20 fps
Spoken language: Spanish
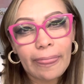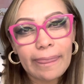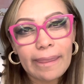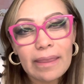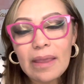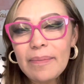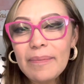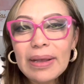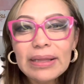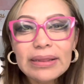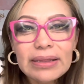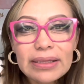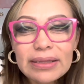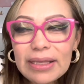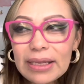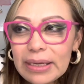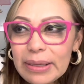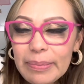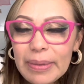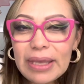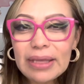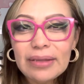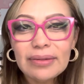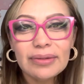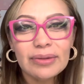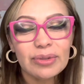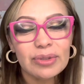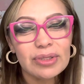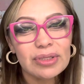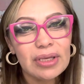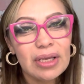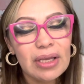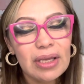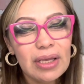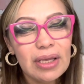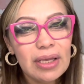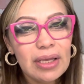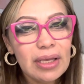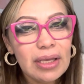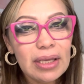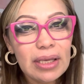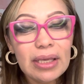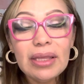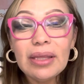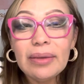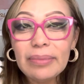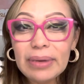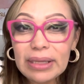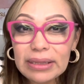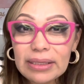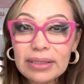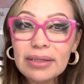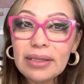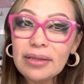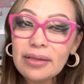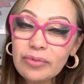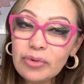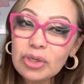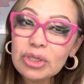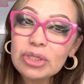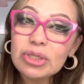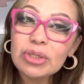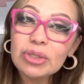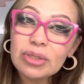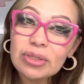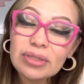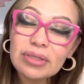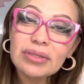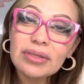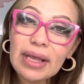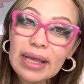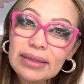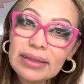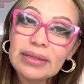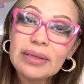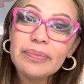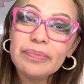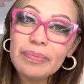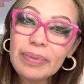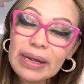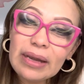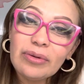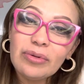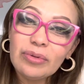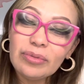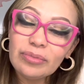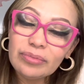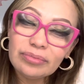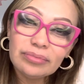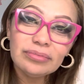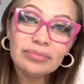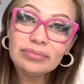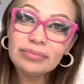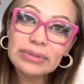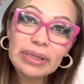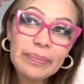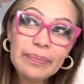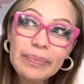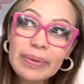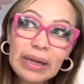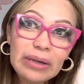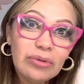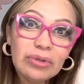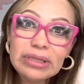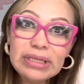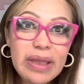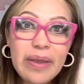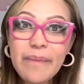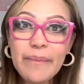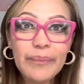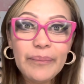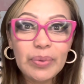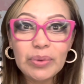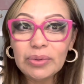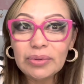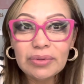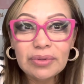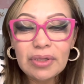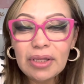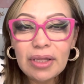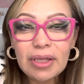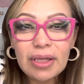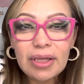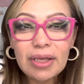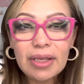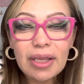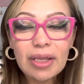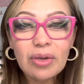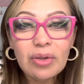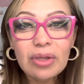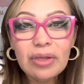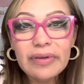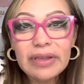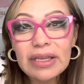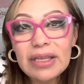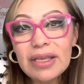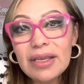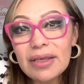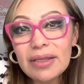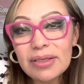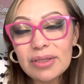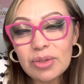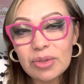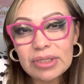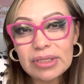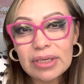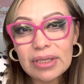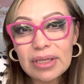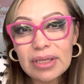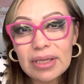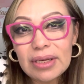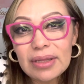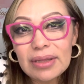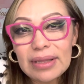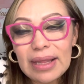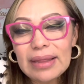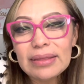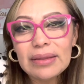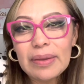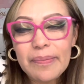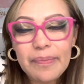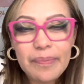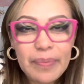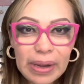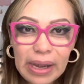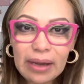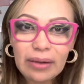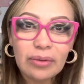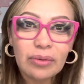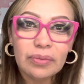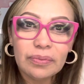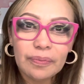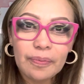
demandas de alimentos y demandas de divorcios a temprano, temprano tiempo que no debería de suceder tan temprano.